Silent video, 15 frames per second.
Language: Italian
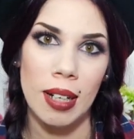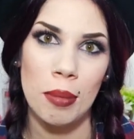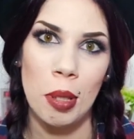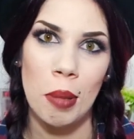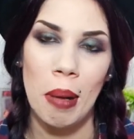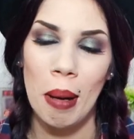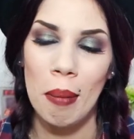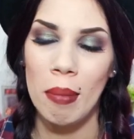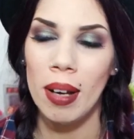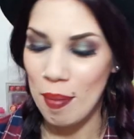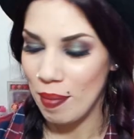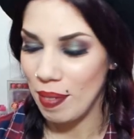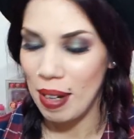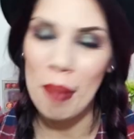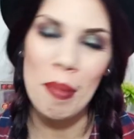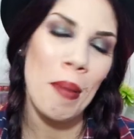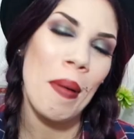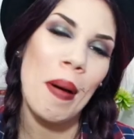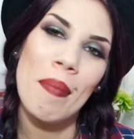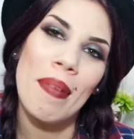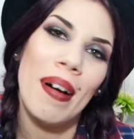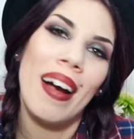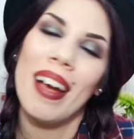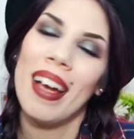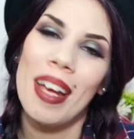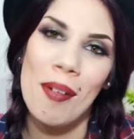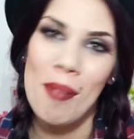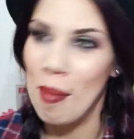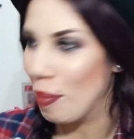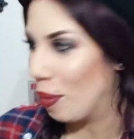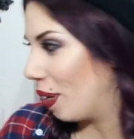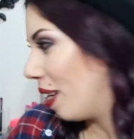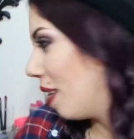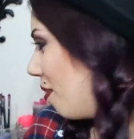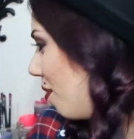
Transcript: la mia mamma la mia mamma è, è un amore